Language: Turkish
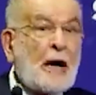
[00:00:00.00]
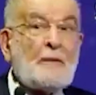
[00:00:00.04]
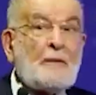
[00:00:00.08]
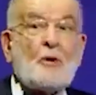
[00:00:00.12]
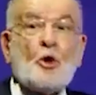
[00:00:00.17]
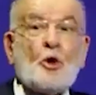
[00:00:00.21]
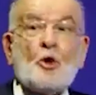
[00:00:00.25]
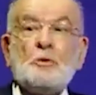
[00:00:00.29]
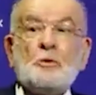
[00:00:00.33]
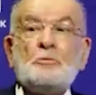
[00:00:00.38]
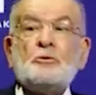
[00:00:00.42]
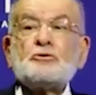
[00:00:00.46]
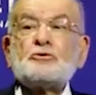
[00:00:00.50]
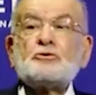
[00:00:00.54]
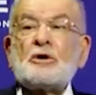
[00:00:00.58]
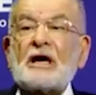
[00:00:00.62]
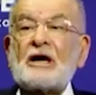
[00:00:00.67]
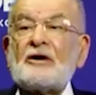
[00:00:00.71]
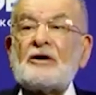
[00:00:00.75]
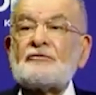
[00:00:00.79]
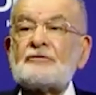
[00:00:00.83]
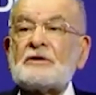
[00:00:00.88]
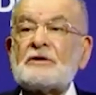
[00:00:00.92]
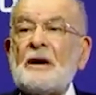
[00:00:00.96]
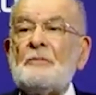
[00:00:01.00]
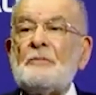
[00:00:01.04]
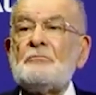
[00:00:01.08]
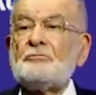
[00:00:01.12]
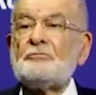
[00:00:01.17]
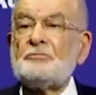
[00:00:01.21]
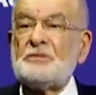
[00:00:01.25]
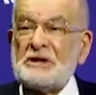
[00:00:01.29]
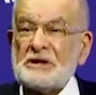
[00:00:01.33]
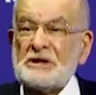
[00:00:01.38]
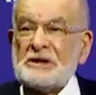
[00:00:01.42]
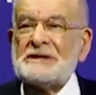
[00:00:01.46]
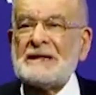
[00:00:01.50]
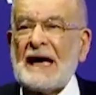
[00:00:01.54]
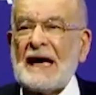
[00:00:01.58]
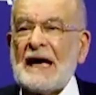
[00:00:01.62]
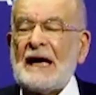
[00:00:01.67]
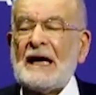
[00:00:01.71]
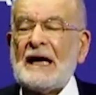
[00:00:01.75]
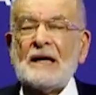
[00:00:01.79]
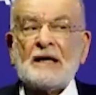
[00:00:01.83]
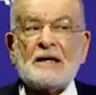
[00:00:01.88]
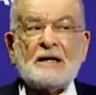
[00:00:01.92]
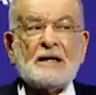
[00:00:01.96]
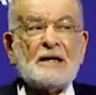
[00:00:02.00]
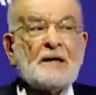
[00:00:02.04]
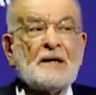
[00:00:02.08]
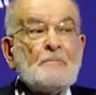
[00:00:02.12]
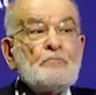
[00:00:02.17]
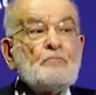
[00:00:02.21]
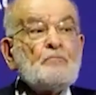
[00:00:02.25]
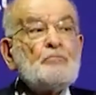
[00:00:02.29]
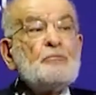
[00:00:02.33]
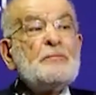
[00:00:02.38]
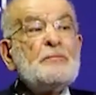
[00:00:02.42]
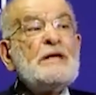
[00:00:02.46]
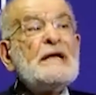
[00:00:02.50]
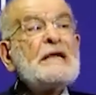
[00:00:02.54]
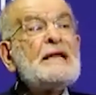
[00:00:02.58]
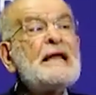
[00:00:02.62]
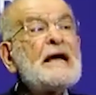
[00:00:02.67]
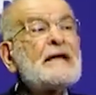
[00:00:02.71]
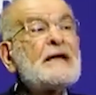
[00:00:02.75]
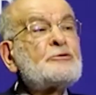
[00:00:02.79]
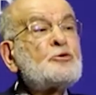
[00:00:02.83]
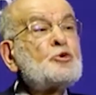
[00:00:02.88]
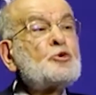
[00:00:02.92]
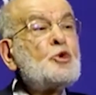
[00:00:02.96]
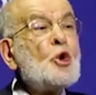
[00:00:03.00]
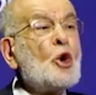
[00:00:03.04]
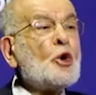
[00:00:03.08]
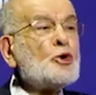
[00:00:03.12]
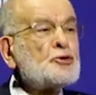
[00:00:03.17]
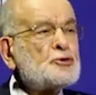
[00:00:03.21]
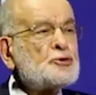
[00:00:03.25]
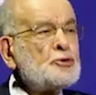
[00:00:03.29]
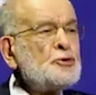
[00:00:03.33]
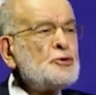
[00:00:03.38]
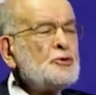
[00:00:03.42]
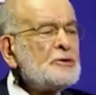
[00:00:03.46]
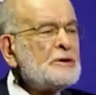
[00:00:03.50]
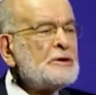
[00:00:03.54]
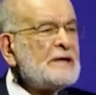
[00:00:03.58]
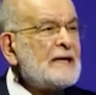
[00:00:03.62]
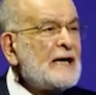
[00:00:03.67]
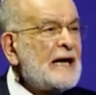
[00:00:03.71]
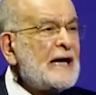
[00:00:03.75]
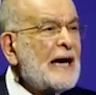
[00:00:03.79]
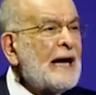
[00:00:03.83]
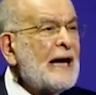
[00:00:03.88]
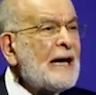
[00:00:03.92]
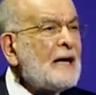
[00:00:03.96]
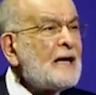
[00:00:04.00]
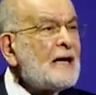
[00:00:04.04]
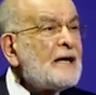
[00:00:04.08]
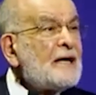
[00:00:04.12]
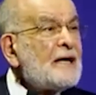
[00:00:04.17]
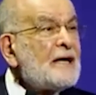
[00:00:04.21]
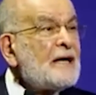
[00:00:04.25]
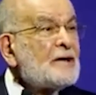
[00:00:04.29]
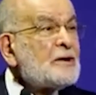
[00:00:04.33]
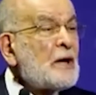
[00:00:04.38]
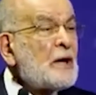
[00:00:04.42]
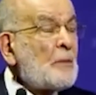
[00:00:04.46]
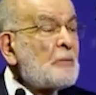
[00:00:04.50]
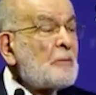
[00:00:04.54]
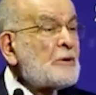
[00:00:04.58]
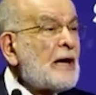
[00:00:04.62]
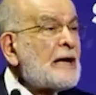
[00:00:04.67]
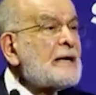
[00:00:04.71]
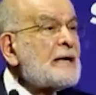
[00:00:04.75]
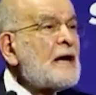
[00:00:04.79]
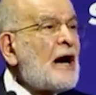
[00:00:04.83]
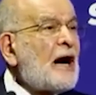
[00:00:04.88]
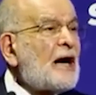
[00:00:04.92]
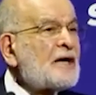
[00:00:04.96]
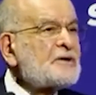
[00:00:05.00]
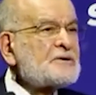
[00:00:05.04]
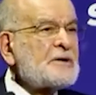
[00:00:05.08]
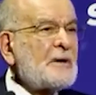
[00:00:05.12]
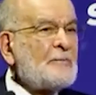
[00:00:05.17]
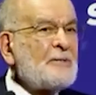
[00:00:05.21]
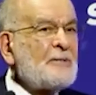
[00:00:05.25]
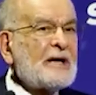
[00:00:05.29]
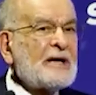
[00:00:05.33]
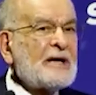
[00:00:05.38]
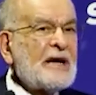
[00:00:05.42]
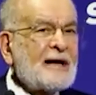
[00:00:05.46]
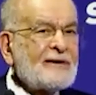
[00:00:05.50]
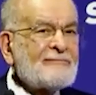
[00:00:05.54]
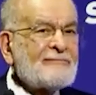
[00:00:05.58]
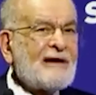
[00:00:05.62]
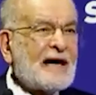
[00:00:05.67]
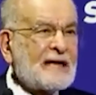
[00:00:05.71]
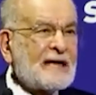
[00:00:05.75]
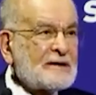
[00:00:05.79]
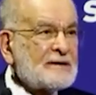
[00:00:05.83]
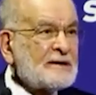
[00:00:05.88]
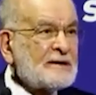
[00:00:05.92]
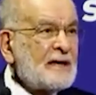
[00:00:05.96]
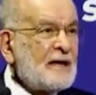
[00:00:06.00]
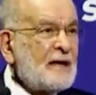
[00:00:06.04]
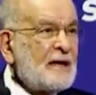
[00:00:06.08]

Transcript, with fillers: Ama öbür taraftan biri de millet görsün diye yapılan harcamalar var.